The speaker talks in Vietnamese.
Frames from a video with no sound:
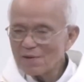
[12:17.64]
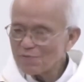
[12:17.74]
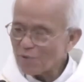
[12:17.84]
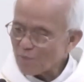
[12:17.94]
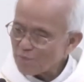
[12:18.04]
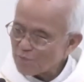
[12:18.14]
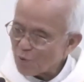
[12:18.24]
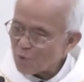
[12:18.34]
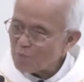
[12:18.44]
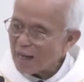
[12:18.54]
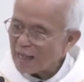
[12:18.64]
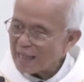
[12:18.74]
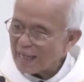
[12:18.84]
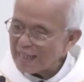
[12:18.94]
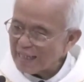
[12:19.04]
phục vụ bằng
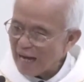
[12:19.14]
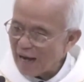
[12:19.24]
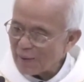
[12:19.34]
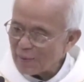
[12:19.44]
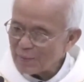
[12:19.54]
cách nào